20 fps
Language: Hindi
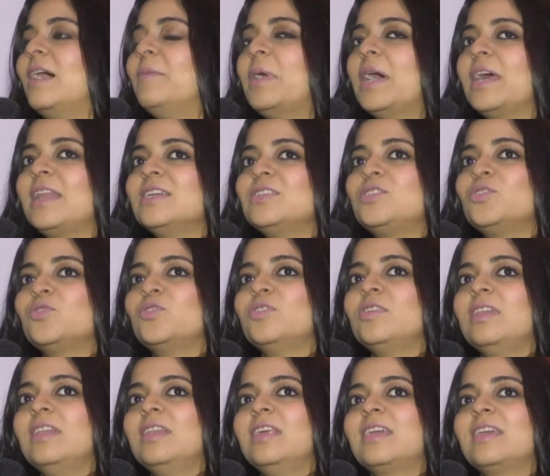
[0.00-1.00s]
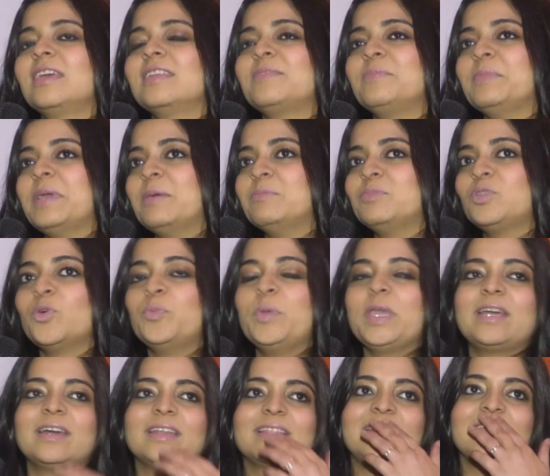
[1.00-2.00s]
हमारे जो लिखित में हम जो भी
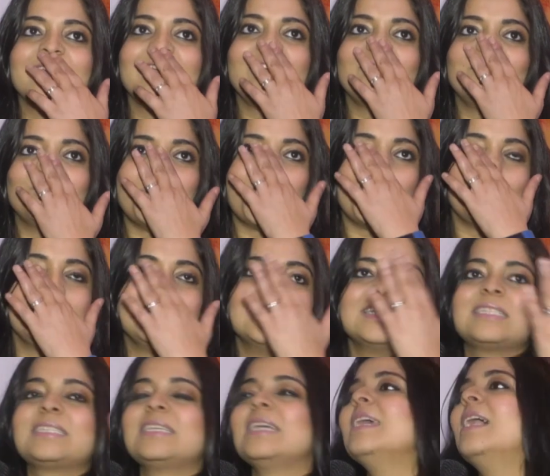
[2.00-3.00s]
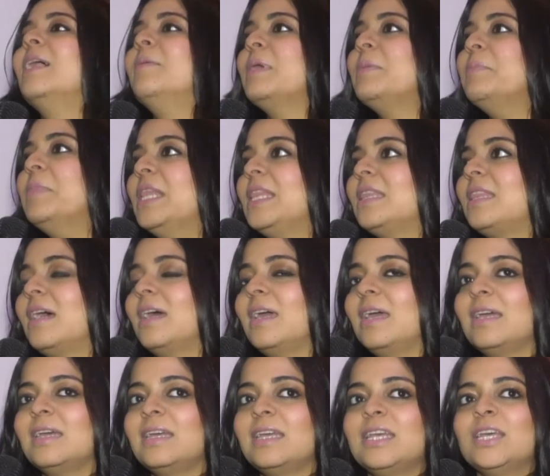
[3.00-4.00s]
करते हैं वो ऑडियंस से ही हमें मिलता
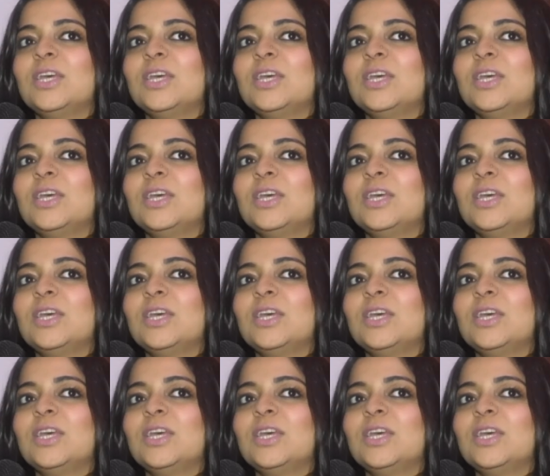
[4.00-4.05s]
है